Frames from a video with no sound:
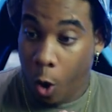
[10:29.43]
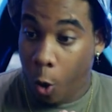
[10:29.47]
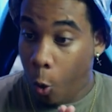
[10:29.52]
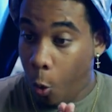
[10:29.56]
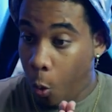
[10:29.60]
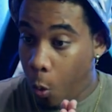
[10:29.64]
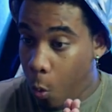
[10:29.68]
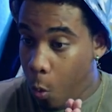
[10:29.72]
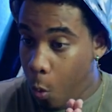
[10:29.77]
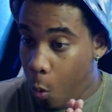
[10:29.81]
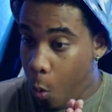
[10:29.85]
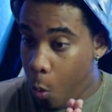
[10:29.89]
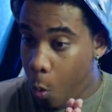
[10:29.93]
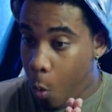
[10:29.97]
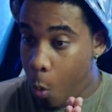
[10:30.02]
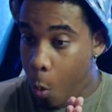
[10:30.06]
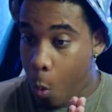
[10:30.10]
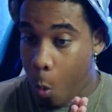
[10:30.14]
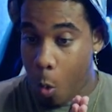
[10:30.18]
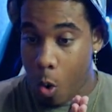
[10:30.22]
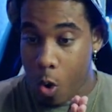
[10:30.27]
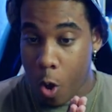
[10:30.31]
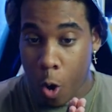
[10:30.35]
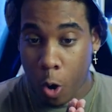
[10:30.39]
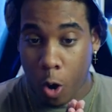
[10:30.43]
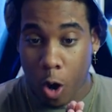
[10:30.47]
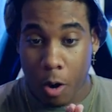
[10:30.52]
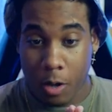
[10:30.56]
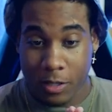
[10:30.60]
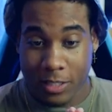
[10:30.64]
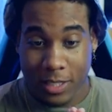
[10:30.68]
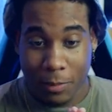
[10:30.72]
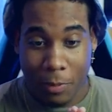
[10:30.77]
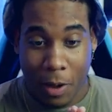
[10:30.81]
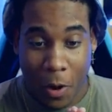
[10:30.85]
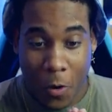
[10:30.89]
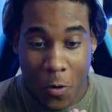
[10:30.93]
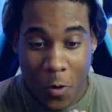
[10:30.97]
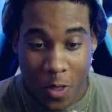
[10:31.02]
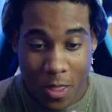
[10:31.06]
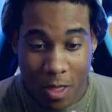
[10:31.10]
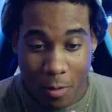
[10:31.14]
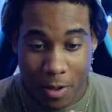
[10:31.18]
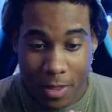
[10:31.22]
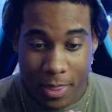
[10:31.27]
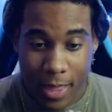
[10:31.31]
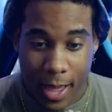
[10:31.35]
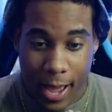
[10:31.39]
¡Uh, loco! Estaba uno de
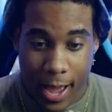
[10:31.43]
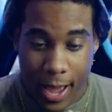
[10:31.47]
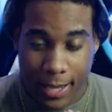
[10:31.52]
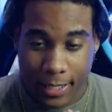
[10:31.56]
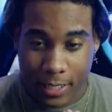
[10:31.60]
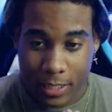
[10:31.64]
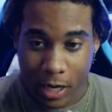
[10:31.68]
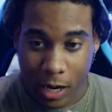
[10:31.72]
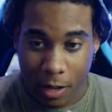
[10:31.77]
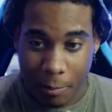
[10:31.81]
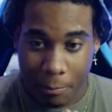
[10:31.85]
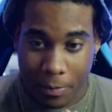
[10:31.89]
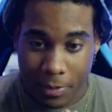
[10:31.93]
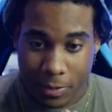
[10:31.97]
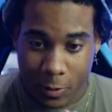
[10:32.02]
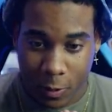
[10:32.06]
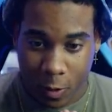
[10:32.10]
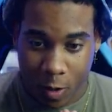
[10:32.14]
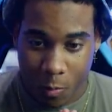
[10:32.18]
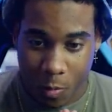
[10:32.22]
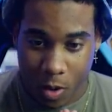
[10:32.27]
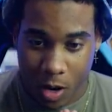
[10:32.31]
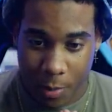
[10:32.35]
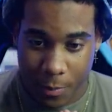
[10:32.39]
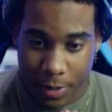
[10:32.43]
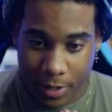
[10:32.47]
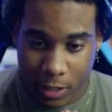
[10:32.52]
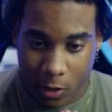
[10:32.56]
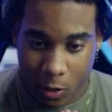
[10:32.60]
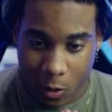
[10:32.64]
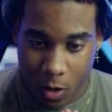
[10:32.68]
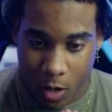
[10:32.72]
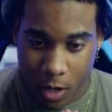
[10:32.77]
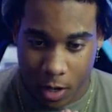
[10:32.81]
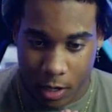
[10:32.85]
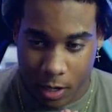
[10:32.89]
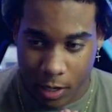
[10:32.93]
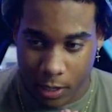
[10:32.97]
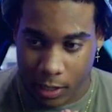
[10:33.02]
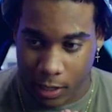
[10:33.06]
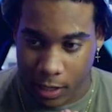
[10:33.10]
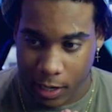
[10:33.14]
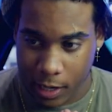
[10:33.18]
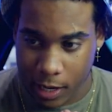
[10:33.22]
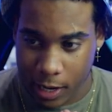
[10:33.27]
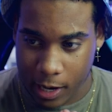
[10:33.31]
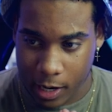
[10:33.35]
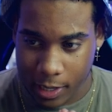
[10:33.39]
vida, Ash. ¿Has visto cómo le ha metido el,
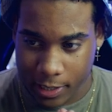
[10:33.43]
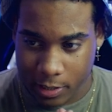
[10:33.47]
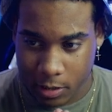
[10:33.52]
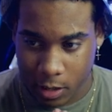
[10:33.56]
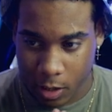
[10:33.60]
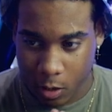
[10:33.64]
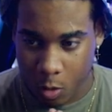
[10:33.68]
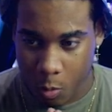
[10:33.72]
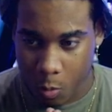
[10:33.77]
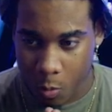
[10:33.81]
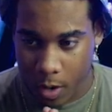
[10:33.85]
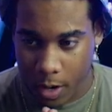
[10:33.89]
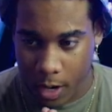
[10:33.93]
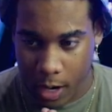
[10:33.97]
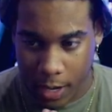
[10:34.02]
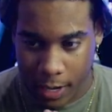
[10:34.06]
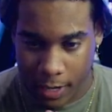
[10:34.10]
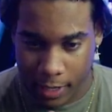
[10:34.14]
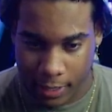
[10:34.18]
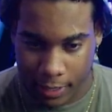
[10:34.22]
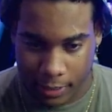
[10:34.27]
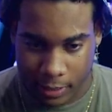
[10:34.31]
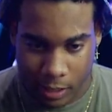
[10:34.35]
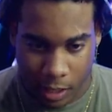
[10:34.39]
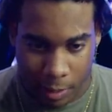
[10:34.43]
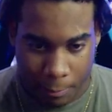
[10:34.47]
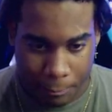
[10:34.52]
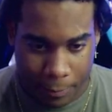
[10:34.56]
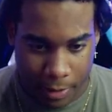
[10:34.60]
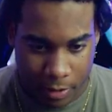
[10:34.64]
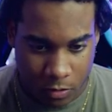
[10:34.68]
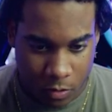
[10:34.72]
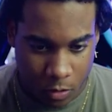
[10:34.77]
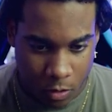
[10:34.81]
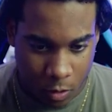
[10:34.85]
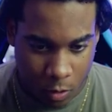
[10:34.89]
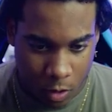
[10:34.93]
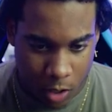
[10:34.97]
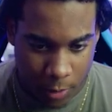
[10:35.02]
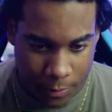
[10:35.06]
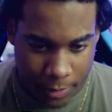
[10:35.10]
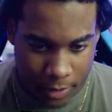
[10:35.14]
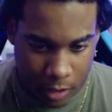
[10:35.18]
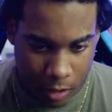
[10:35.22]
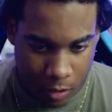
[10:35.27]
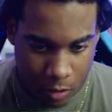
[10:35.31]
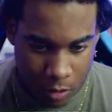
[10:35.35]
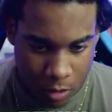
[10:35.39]
el, humo entre el pecho, loco, y la ha
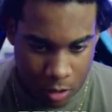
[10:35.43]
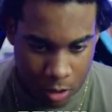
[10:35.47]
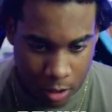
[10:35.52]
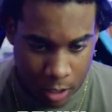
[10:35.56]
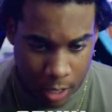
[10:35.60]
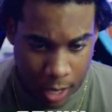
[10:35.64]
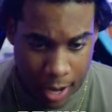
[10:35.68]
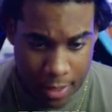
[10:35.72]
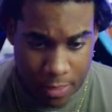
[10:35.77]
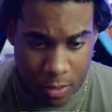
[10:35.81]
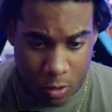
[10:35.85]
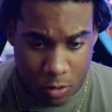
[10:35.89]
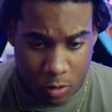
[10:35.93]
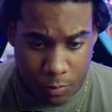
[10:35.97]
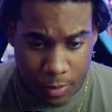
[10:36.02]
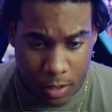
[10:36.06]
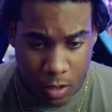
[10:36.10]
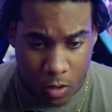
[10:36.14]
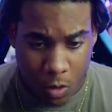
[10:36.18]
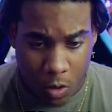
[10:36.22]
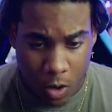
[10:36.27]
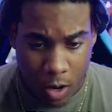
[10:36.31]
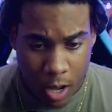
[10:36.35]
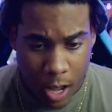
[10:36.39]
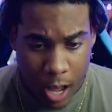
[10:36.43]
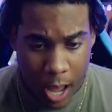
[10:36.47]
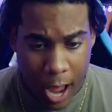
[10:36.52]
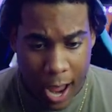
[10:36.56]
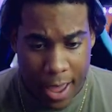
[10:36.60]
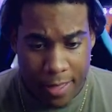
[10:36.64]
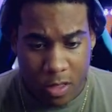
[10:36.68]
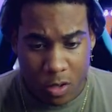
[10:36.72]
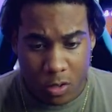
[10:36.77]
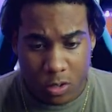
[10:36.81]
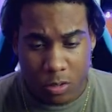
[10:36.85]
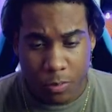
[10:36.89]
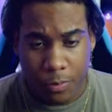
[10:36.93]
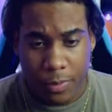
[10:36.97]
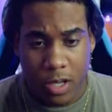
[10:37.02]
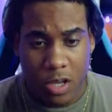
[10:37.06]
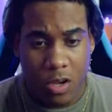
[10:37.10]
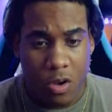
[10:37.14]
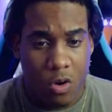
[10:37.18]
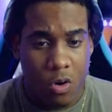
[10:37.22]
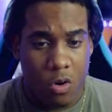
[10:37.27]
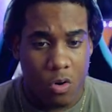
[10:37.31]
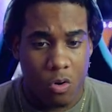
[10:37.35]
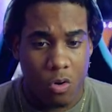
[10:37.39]
matado? ¡Ay, Dios mío! ¡Ay, Dios
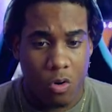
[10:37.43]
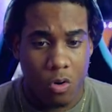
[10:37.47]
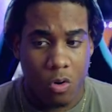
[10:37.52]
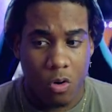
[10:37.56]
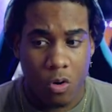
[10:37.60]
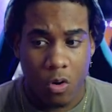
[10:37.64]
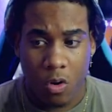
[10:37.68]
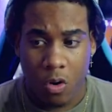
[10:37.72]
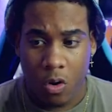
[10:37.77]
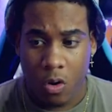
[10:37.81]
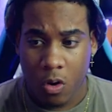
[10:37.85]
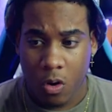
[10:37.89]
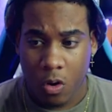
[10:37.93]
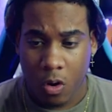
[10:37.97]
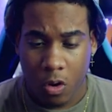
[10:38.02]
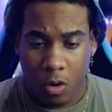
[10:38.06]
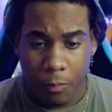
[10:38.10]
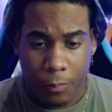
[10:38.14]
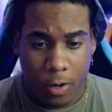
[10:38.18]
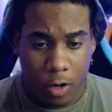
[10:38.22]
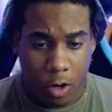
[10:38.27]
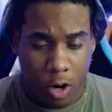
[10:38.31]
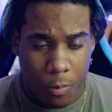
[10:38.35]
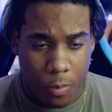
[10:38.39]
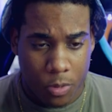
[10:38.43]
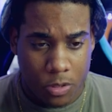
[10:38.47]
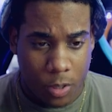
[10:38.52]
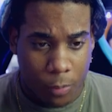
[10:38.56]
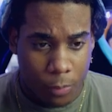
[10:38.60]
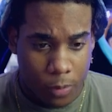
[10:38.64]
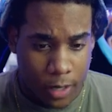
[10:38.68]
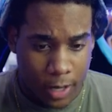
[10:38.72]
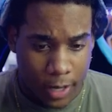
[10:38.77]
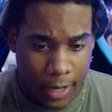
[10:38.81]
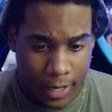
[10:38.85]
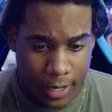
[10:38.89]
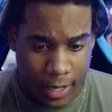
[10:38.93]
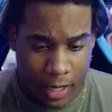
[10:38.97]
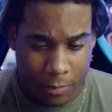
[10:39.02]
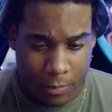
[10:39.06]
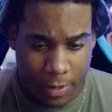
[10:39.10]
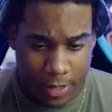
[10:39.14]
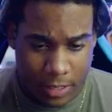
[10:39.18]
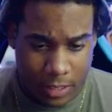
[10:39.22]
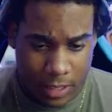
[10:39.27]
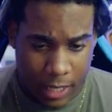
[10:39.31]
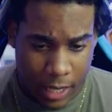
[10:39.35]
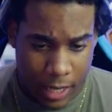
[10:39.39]
mío! Pero ¿cómo se ponen a
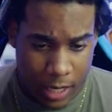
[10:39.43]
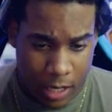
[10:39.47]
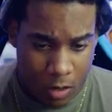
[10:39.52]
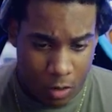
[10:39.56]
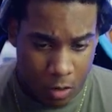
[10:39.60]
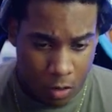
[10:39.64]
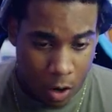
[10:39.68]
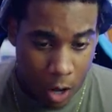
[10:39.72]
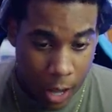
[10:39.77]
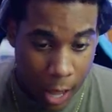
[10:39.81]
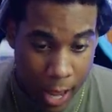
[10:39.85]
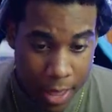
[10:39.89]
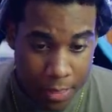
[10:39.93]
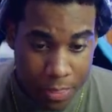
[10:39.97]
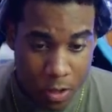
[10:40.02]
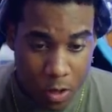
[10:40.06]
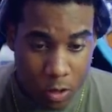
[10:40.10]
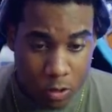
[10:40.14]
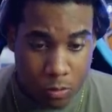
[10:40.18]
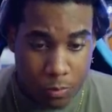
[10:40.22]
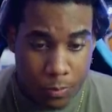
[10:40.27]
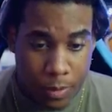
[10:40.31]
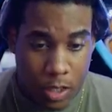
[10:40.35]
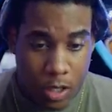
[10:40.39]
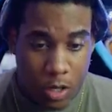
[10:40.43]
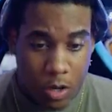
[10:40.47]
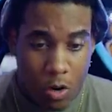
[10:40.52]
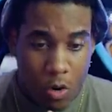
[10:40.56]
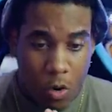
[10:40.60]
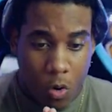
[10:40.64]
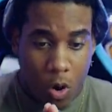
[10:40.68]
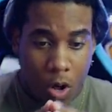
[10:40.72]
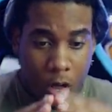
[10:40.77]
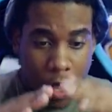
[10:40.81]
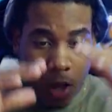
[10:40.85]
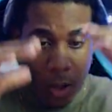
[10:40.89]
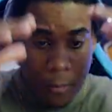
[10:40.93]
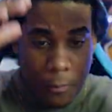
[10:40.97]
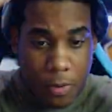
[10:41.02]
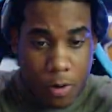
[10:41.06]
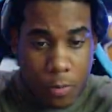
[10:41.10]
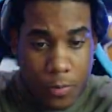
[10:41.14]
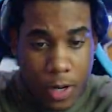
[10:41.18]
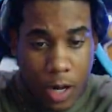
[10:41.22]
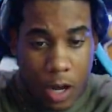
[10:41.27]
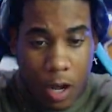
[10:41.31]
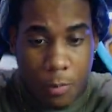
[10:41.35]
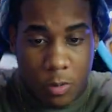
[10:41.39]
reanimarse ahí, loco? ¡Ay, Dios mío! Pero
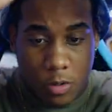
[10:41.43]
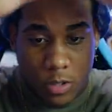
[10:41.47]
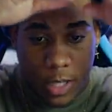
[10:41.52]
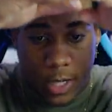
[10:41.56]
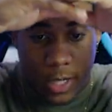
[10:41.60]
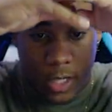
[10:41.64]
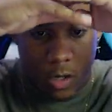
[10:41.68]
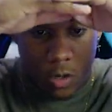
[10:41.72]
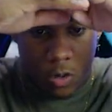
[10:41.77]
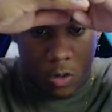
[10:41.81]
mira cómo salen